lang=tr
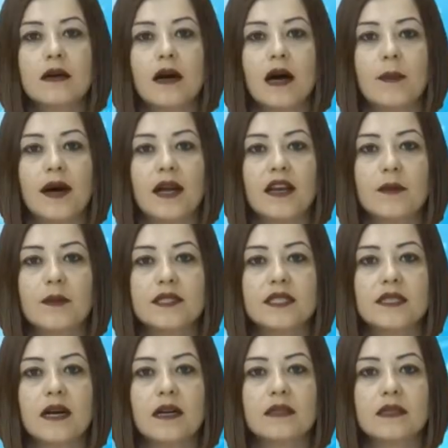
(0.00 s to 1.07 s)

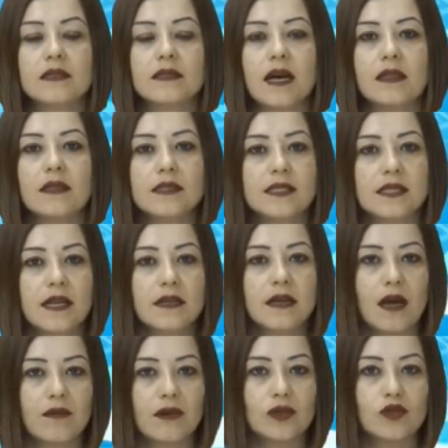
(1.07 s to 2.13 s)
Haberlerimizin ardından sırayı
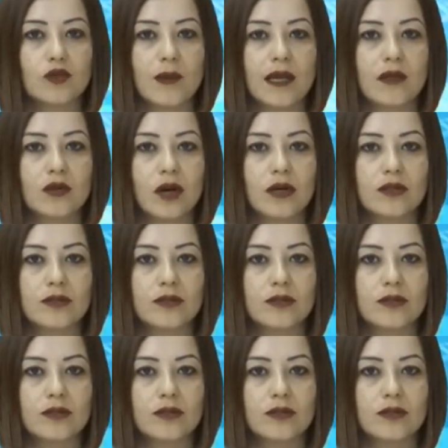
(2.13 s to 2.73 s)
hava durumu alıyor.